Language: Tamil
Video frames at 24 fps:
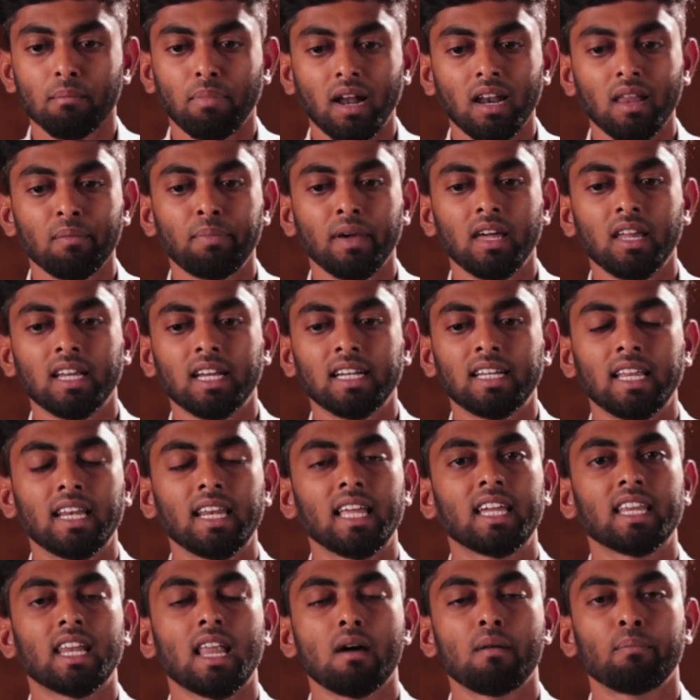பல பேர்கிட்ட
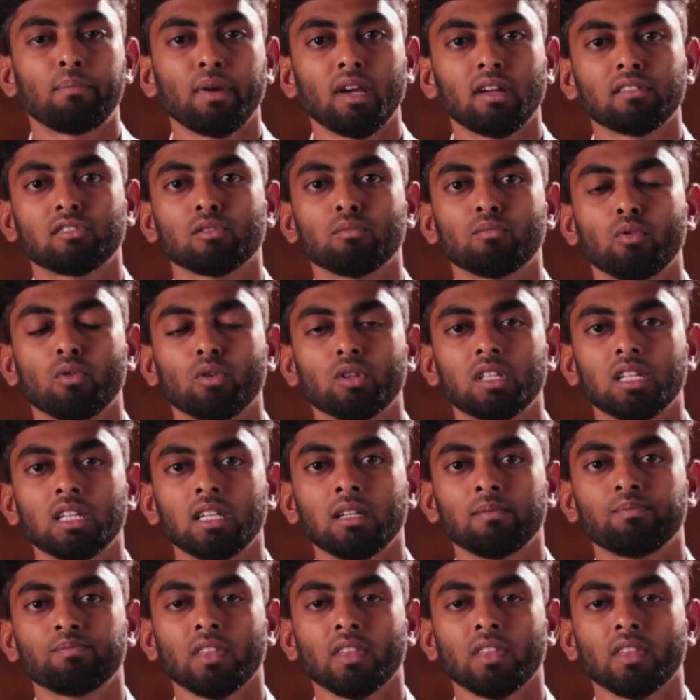இன்றைக்கி நான் பேசும்போது